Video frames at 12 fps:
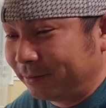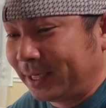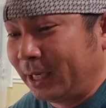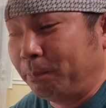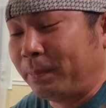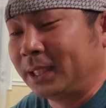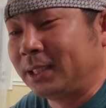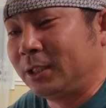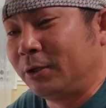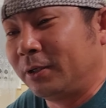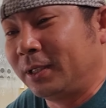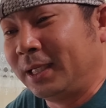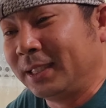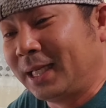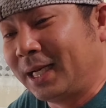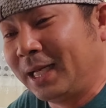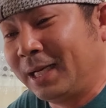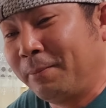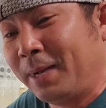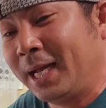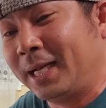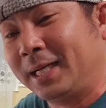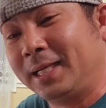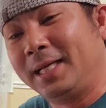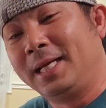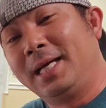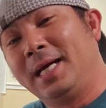Okay? Pastor na talaga namang